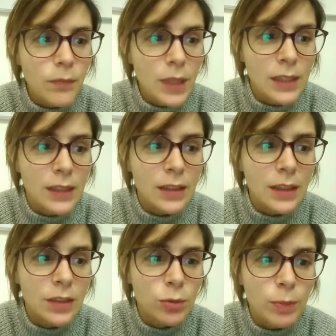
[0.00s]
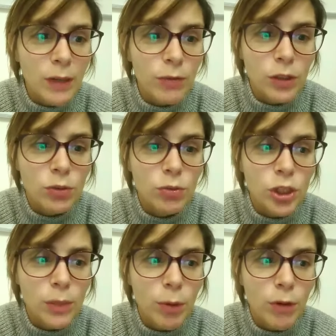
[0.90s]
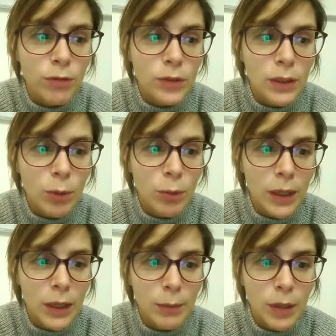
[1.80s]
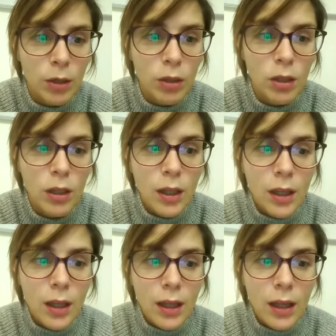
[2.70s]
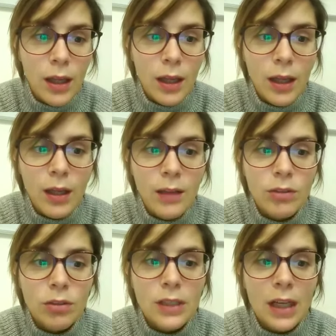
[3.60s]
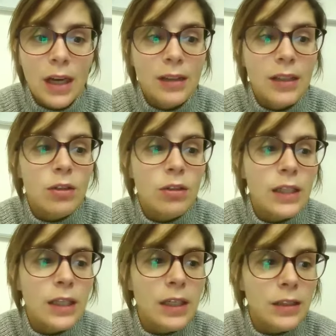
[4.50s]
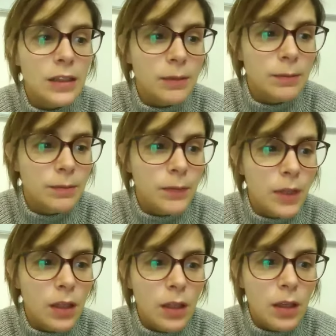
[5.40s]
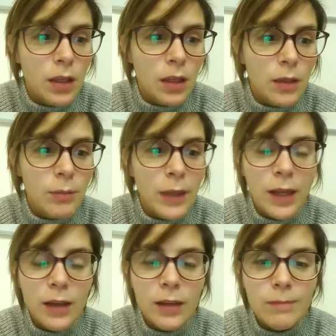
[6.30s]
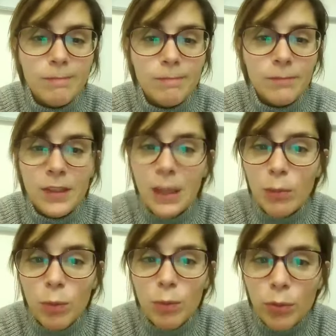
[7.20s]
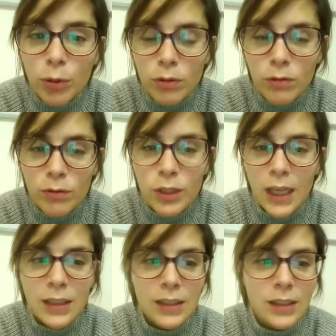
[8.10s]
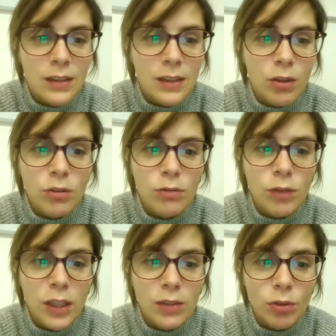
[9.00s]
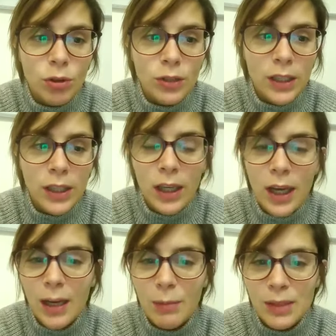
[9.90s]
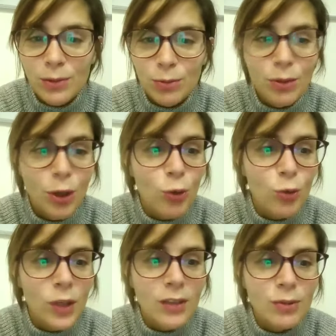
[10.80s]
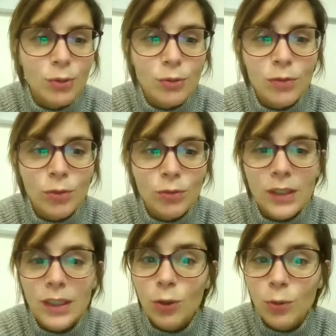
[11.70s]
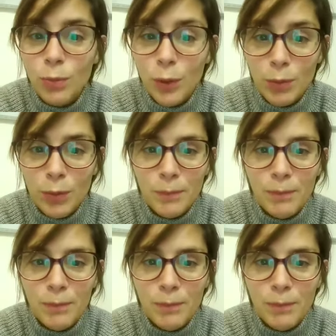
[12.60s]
Et certains sont parfois touchés profondément par les paroles, et ils sentent un élan les gagner. Mais finalement, peu vont garder cet élan une fois qu'ils sont rentrés à la maison ou qu'ils sont confrontés au peuple.